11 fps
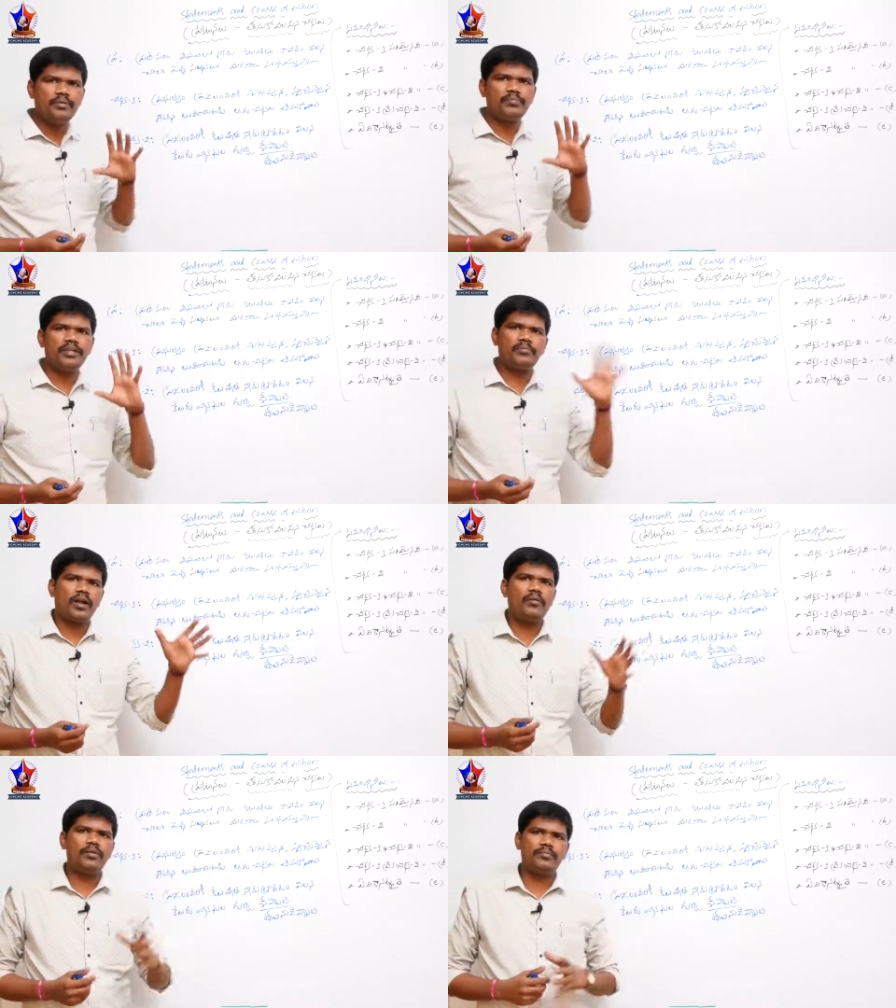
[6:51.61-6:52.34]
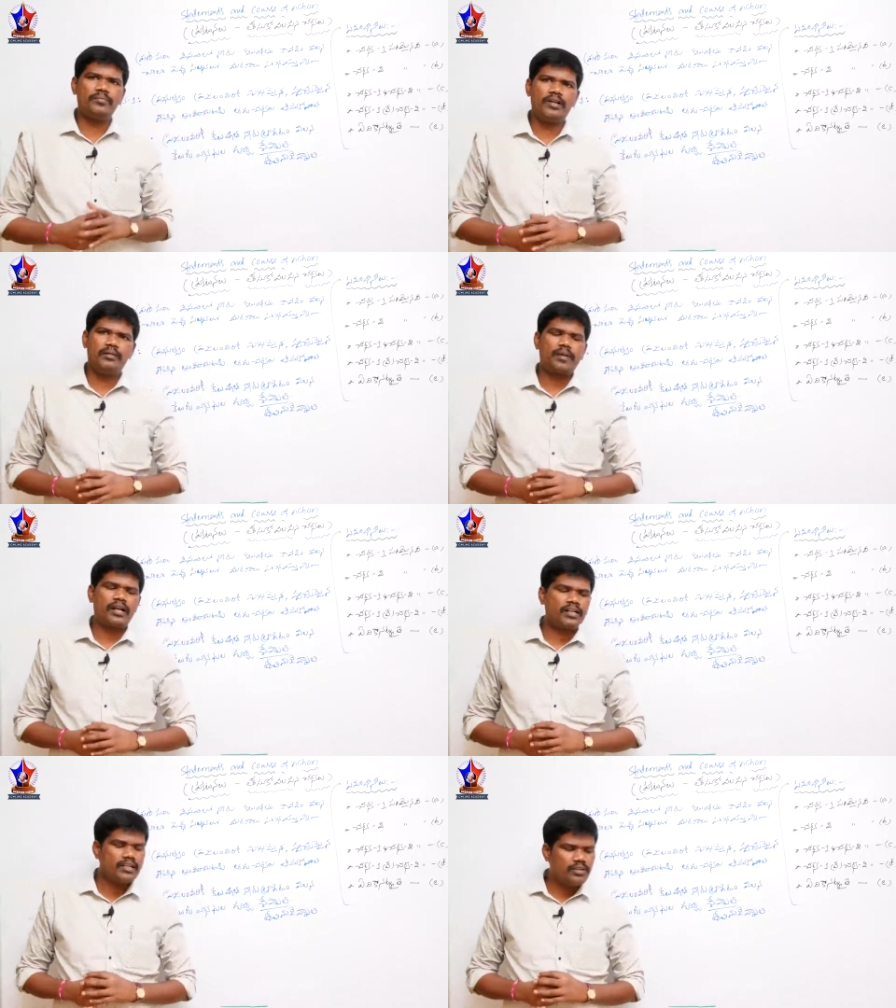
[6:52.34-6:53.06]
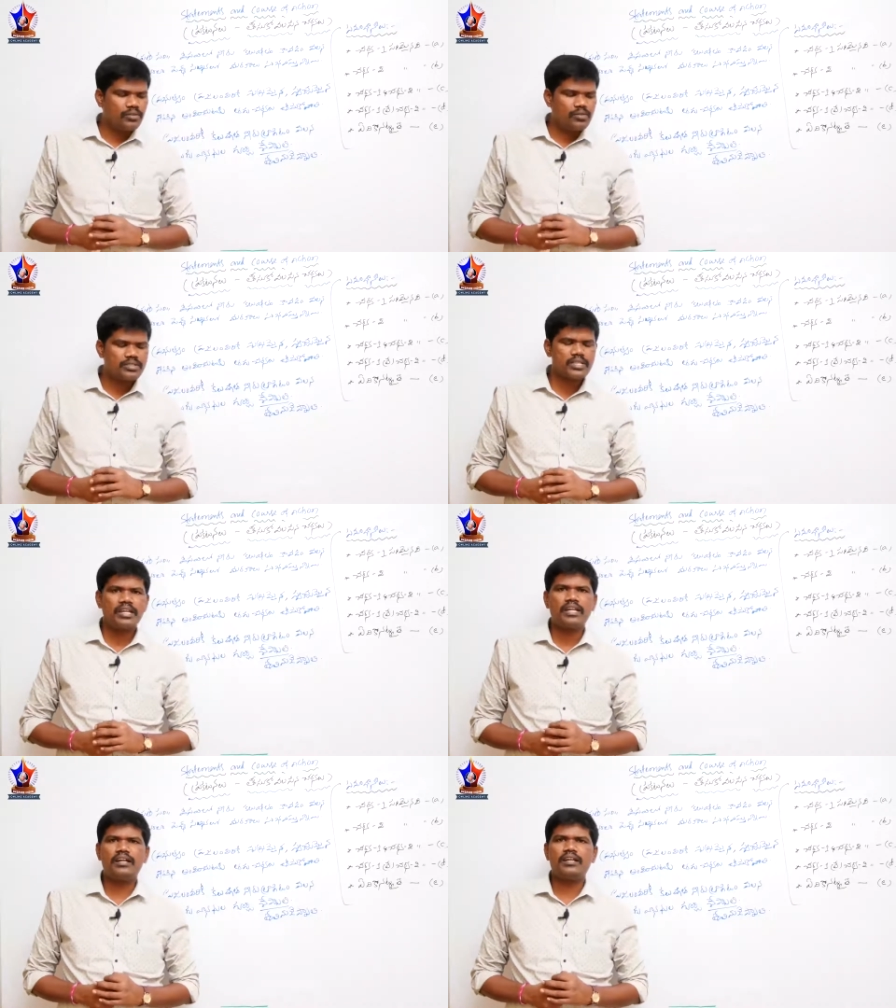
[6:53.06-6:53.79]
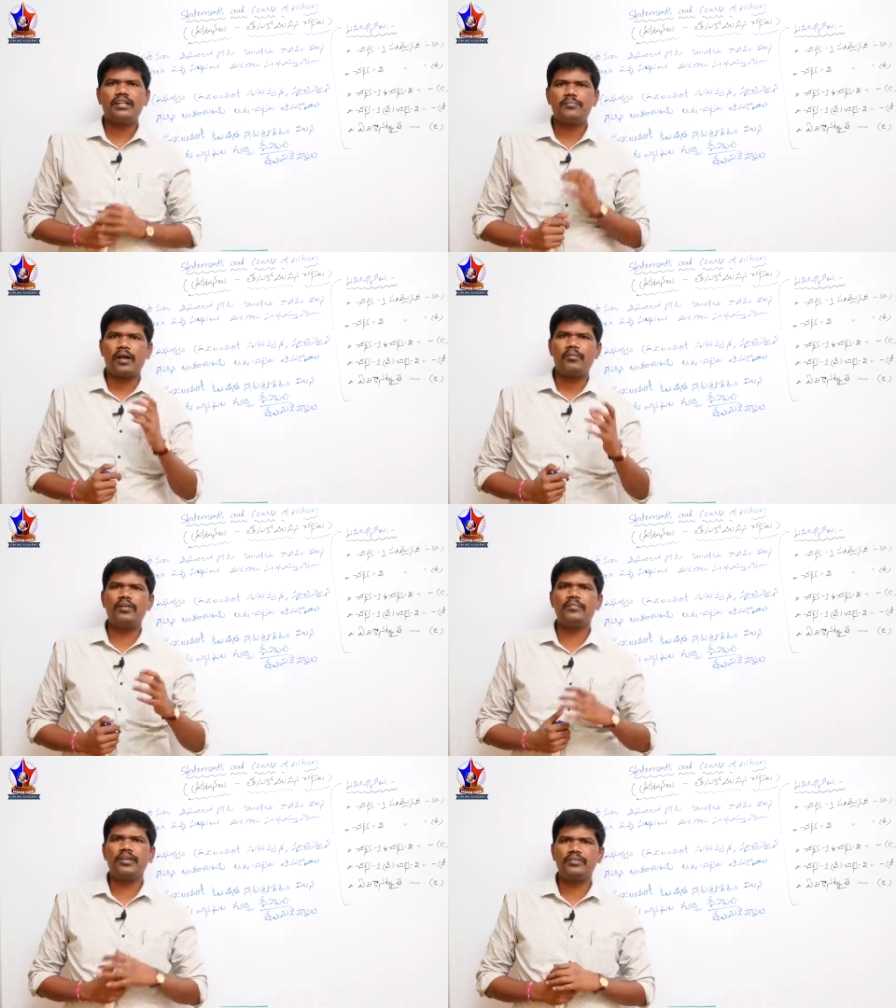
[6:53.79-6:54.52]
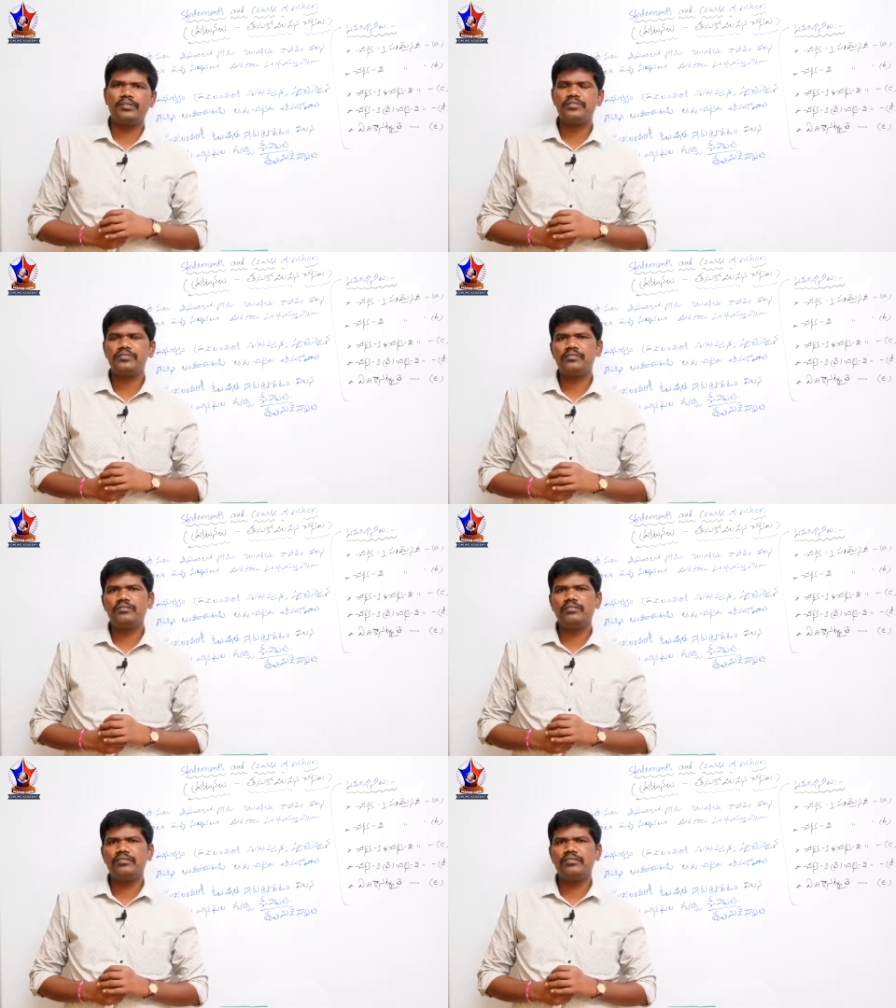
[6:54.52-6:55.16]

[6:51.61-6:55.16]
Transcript: ఇప్పుడు ఈ ప్రాబ్లం ఆ ప్రకటన ఒక్కొక్కసారి ఎట్లా అంటే ప్రాబ్లం అయి ఉండొచ్చు